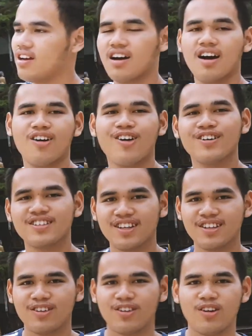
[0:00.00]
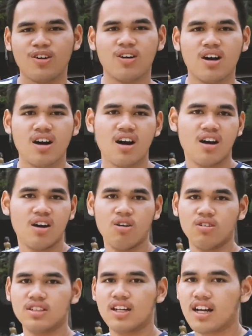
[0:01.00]
ngekos gitu kalau nge
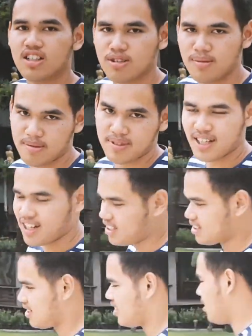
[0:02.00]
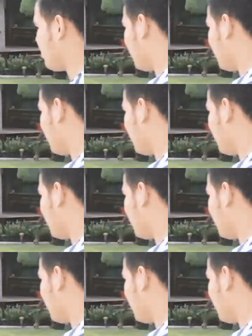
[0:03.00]
ngontrak coba bisa lihat sini